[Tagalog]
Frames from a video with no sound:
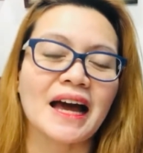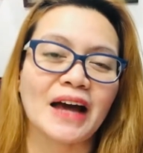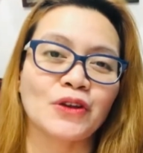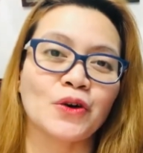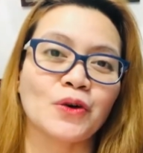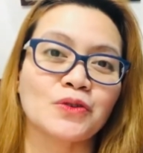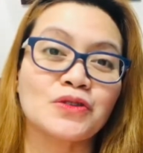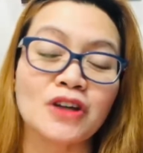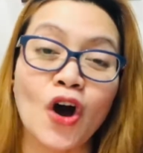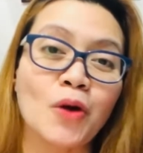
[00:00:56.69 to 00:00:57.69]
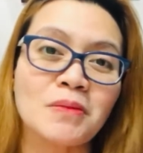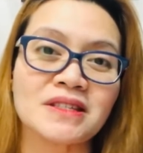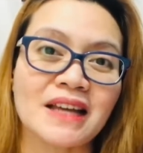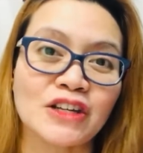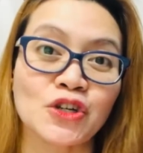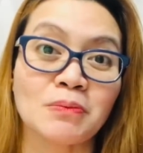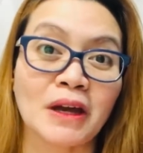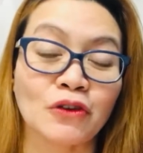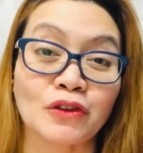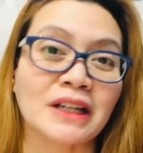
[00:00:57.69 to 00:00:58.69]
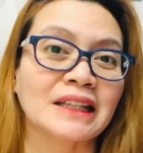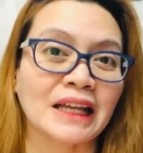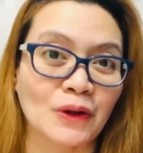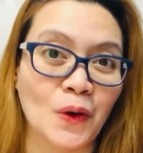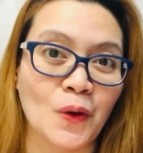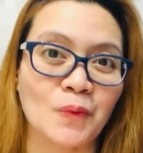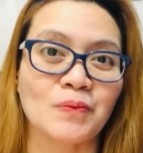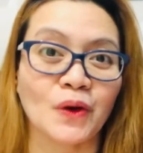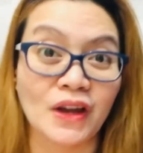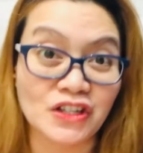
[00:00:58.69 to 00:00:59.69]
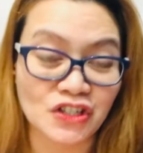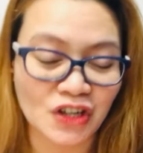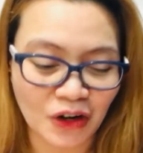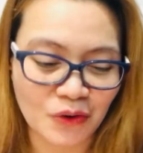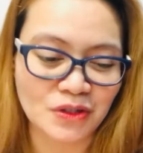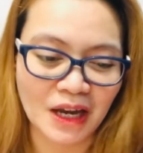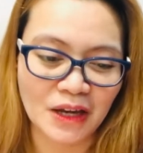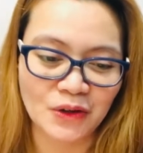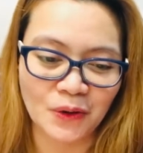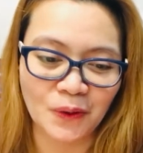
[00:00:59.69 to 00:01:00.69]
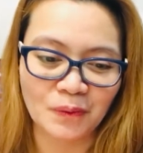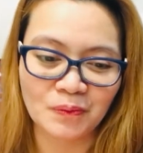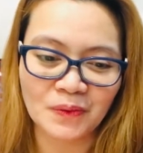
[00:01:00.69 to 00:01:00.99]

Ano, do sa comment section meron nagtanong. Okay, i-share ko sa inyo.